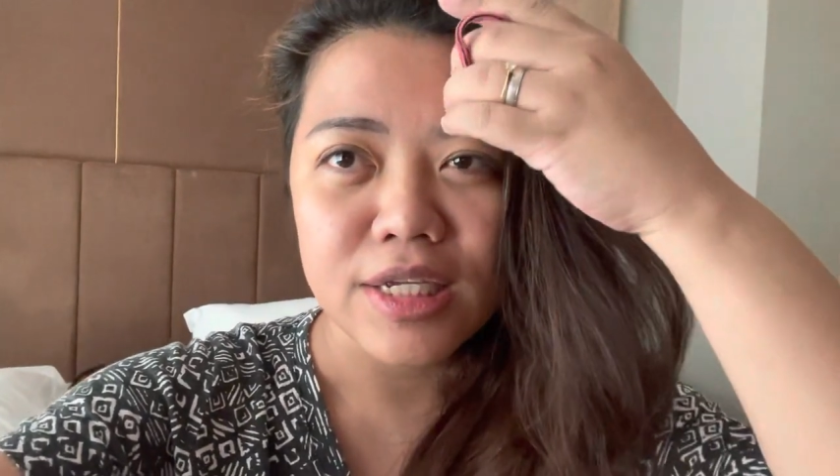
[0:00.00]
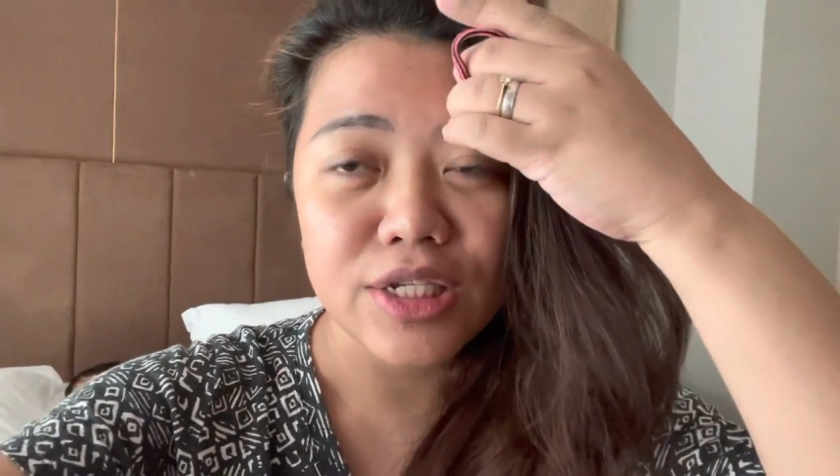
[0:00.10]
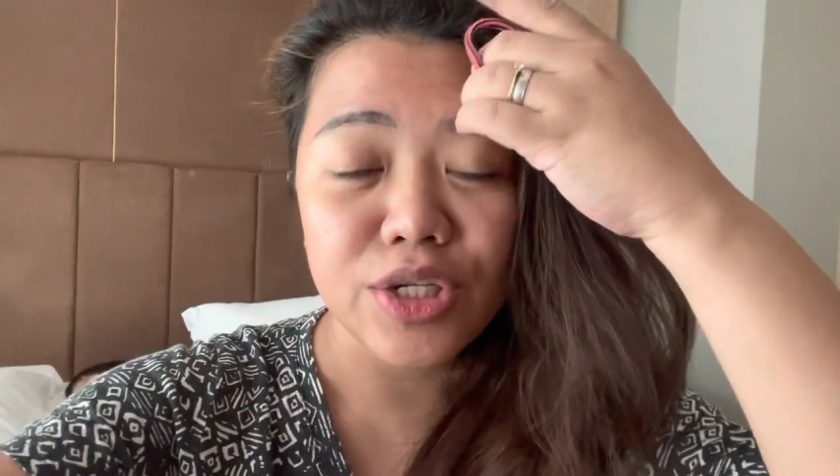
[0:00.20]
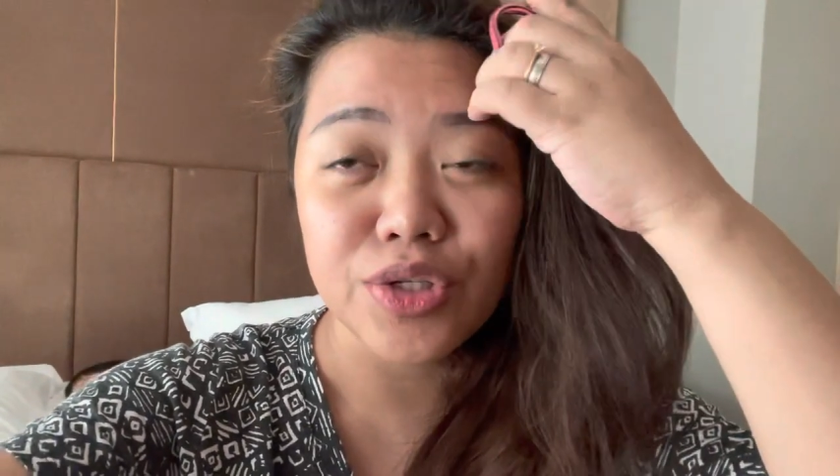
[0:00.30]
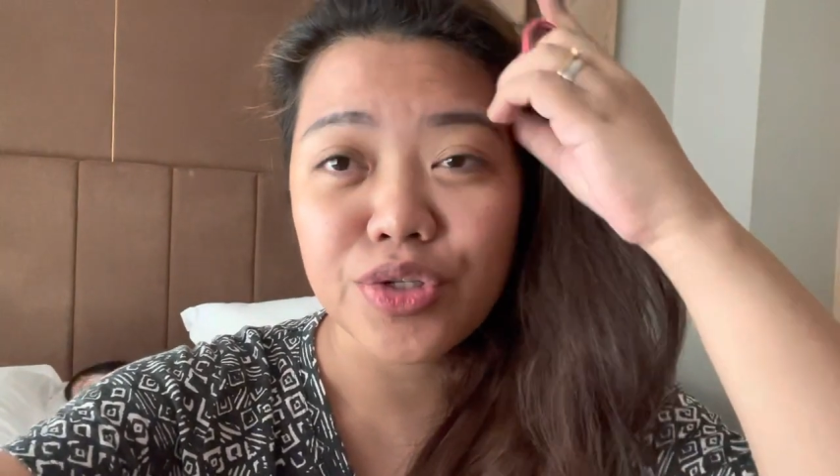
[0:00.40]

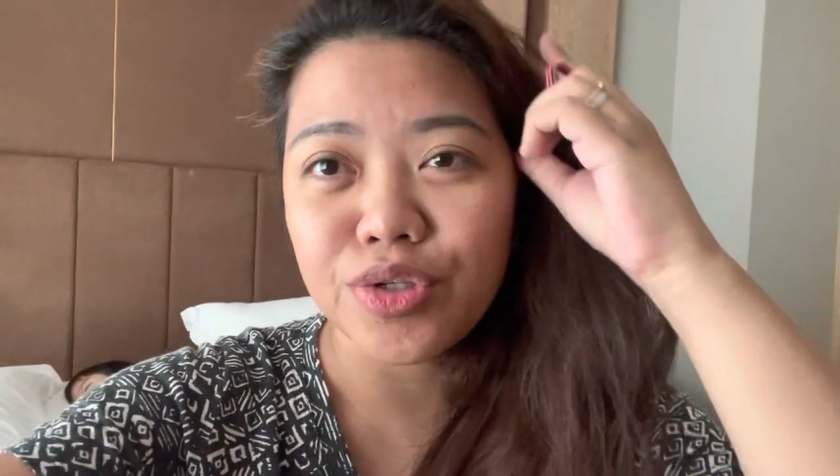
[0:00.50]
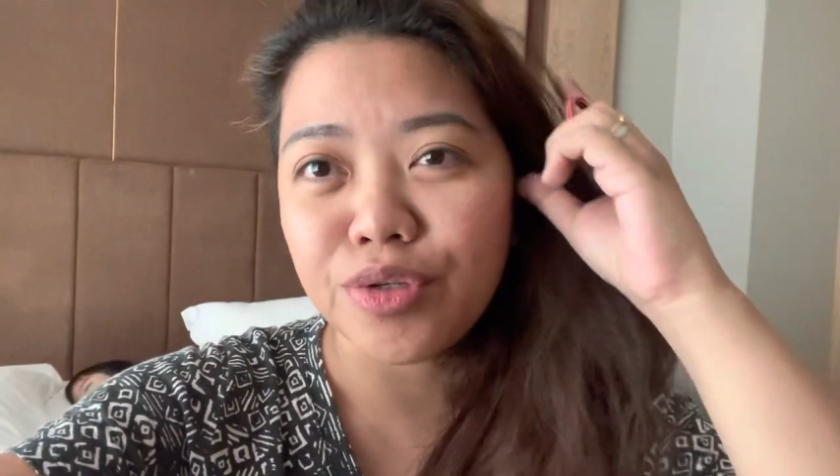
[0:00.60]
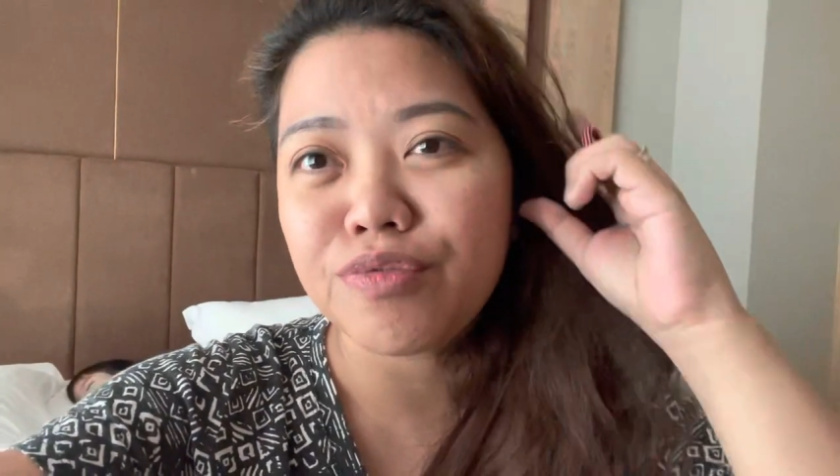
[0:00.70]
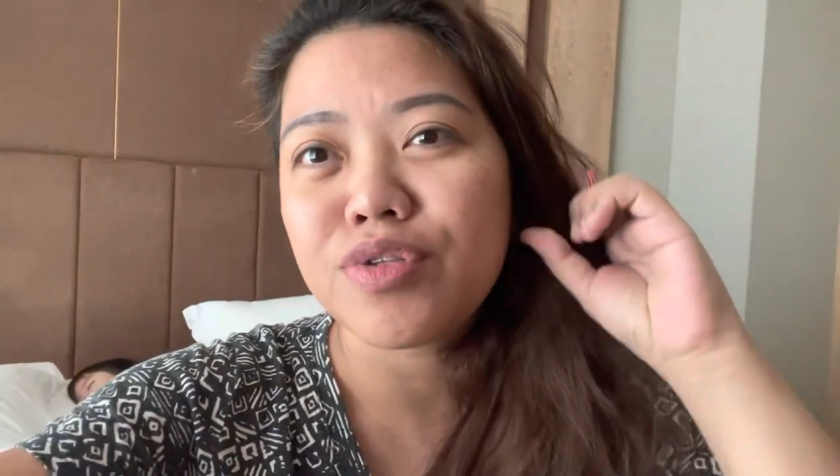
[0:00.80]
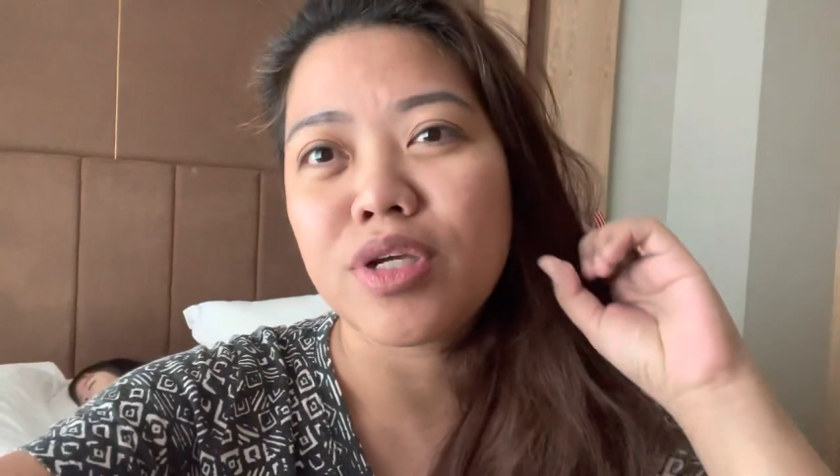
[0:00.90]

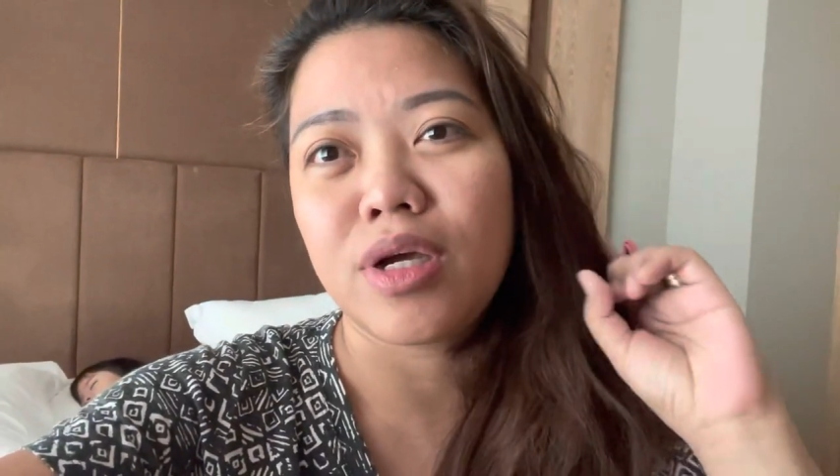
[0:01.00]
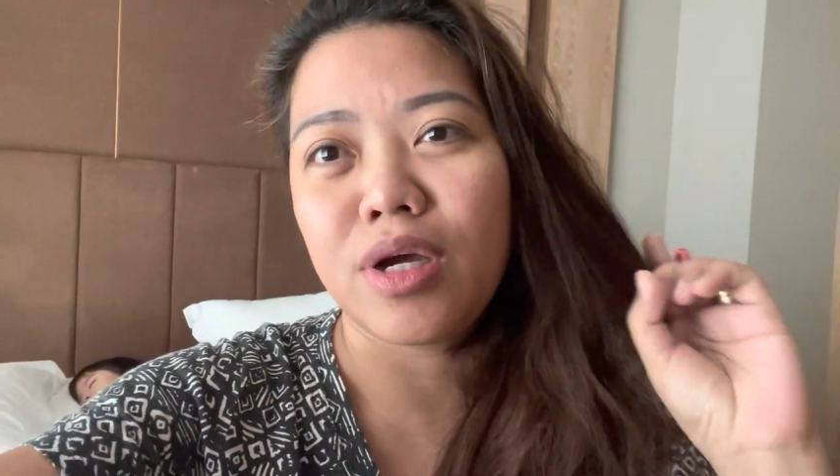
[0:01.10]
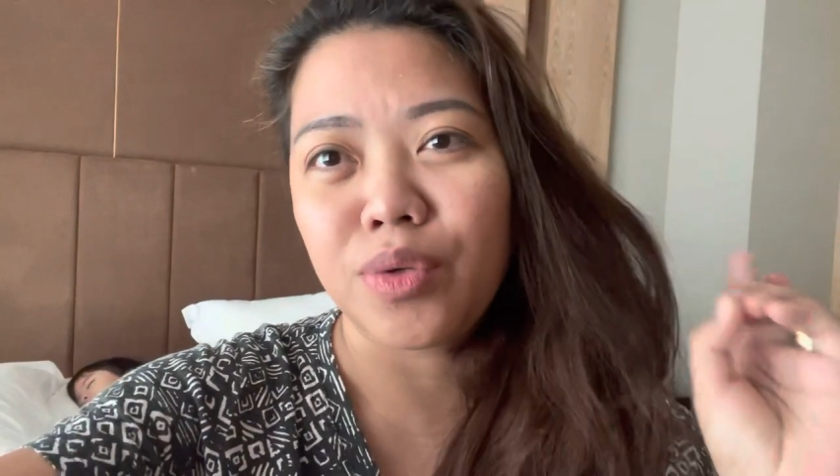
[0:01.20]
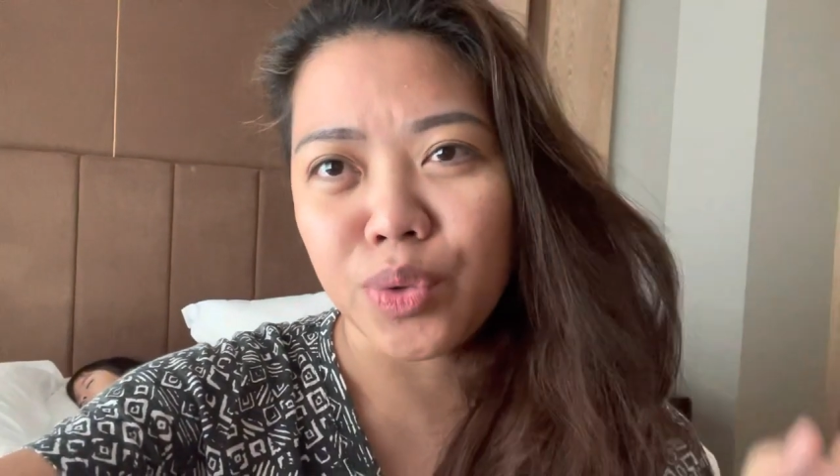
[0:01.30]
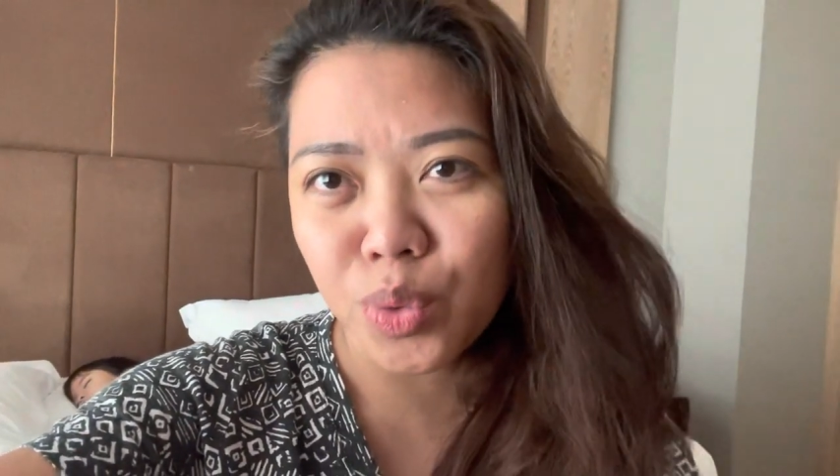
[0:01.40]
siniserve
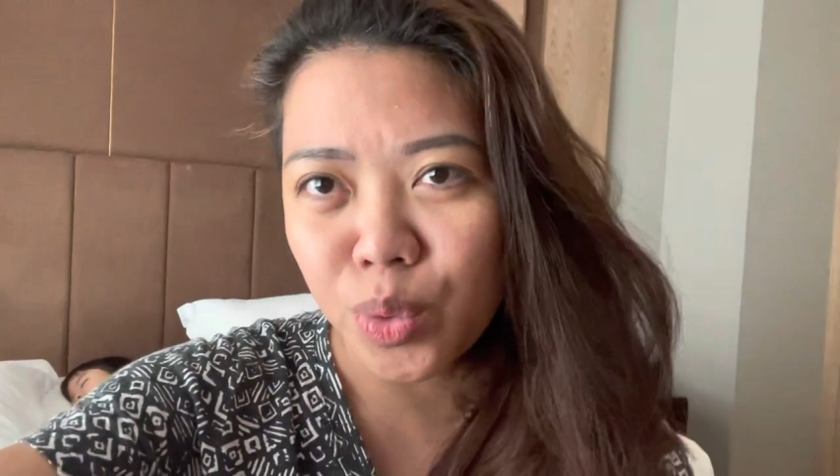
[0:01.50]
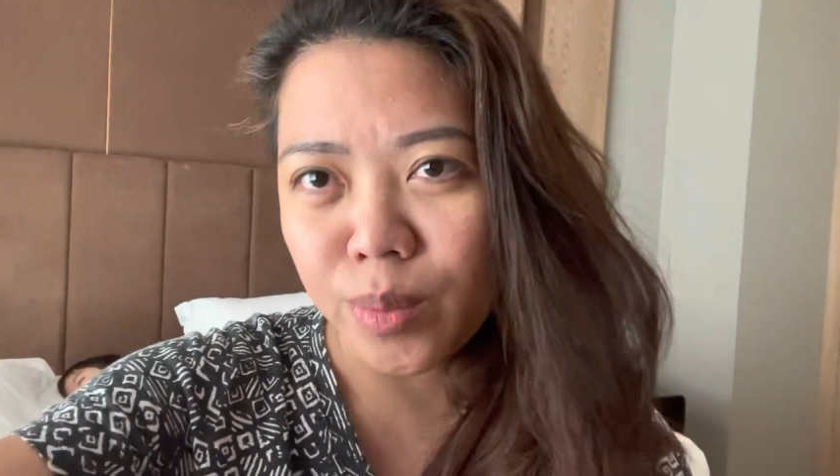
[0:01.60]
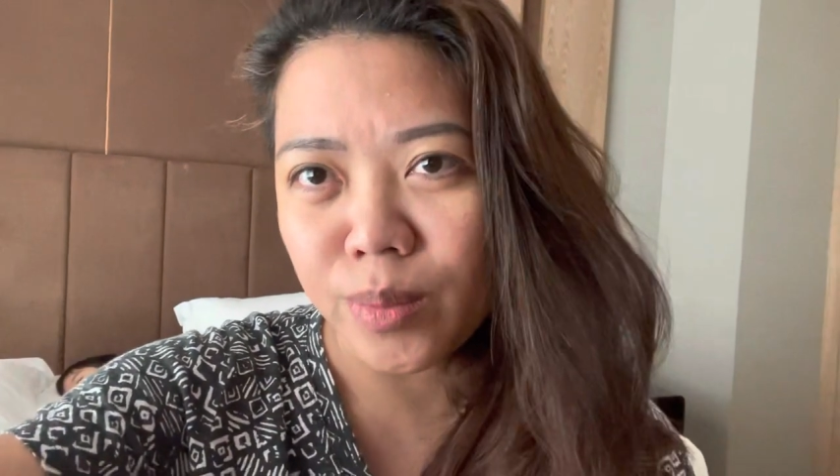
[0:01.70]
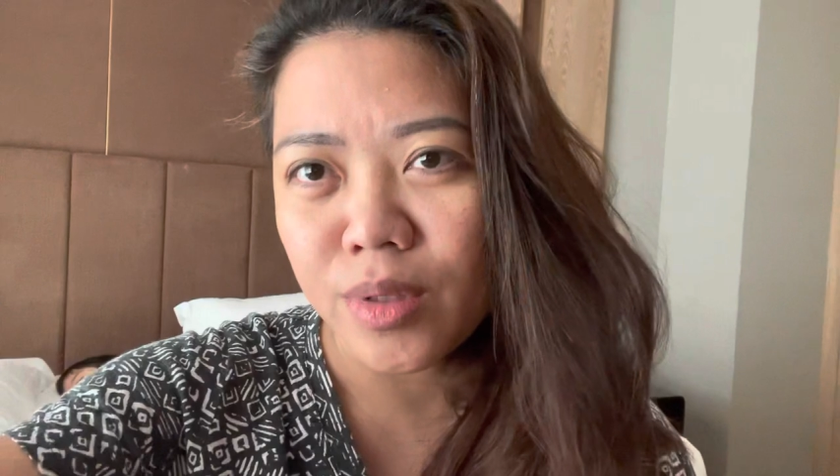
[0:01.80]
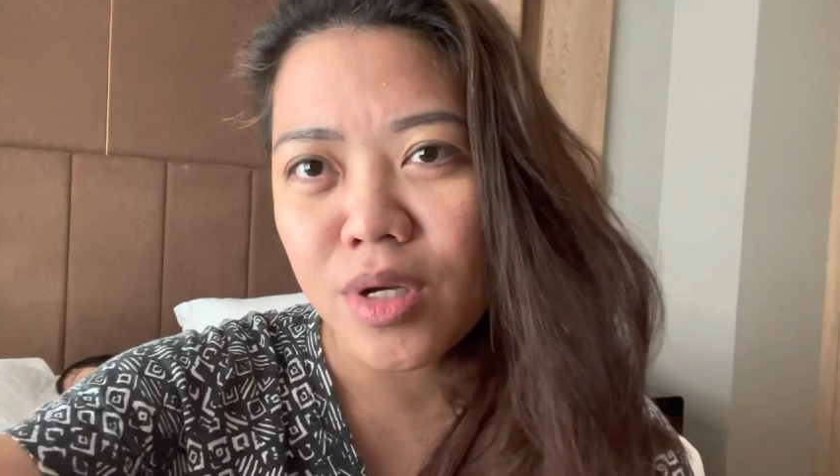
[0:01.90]
sa room.